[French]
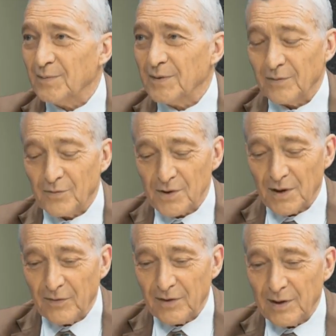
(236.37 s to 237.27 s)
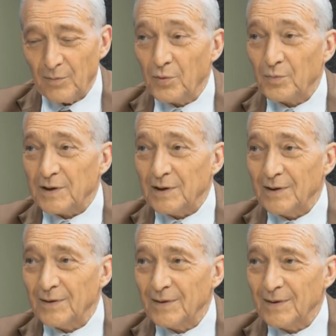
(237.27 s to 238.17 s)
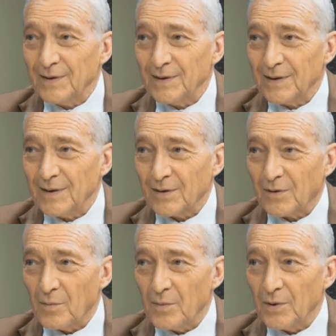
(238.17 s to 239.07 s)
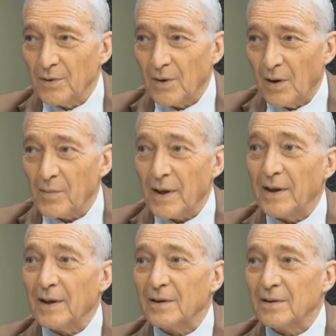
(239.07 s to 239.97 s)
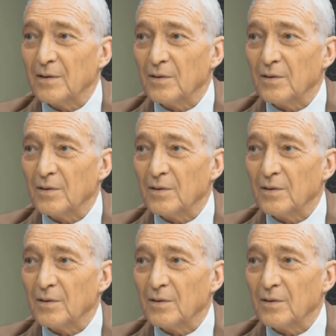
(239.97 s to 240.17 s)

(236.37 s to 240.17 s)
Mais vous en avez des plus petits, comme euh, Embraer,